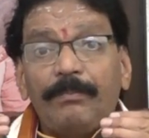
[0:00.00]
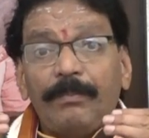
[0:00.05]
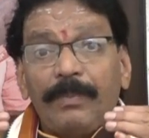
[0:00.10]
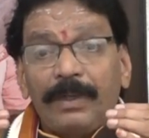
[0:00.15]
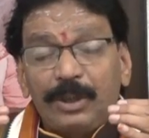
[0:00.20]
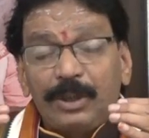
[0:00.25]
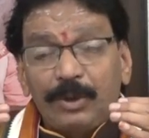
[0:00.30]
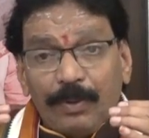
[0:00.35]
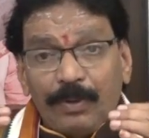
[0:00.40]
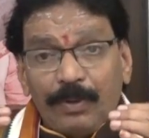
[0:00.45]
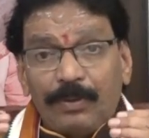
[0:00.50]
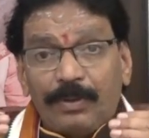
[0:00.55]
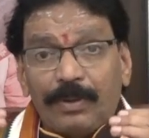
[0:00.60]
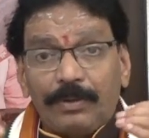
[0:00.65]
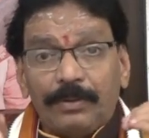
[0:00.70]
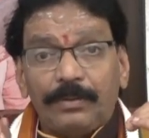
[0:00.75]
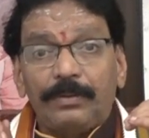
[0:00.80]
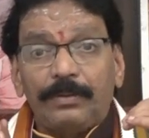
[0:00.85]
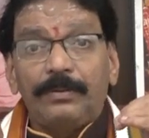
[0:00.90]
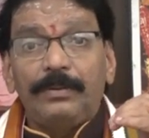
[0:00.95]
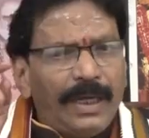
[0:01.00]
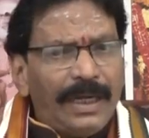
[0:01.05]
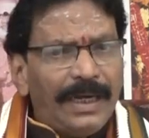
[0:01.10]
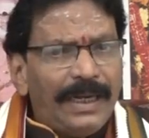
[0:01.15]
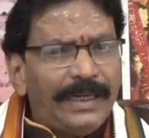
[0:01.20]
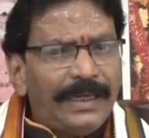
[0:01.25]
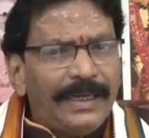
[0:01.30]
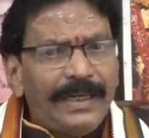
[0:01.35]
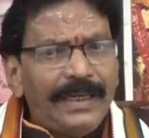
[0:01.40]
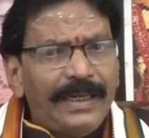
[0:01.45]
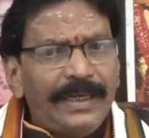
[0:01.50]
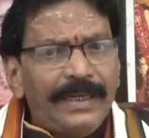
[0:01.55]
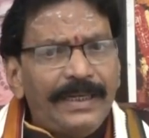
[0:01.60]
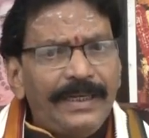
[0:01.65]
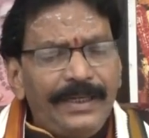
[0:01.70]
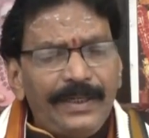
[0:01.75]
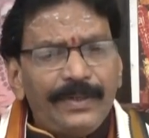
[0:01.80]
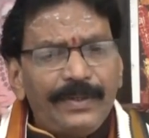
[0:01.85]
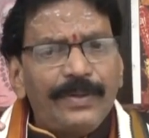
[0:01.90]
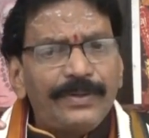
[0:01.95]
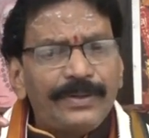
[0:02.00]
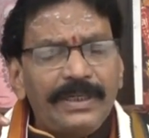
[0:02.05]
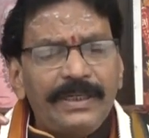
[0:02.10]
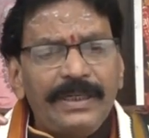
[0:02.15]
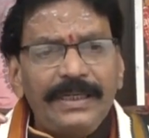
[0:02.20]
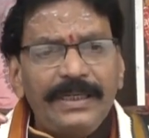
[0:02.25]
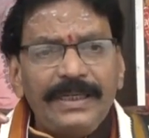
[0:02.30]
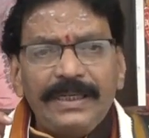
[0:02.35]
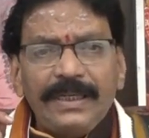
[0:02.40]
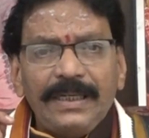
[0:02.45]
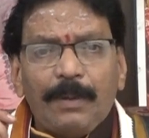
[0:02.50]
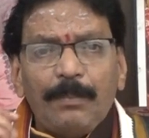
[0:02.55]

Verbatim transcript: మర్చిపోకూడదు అలాగే ఈరోజండి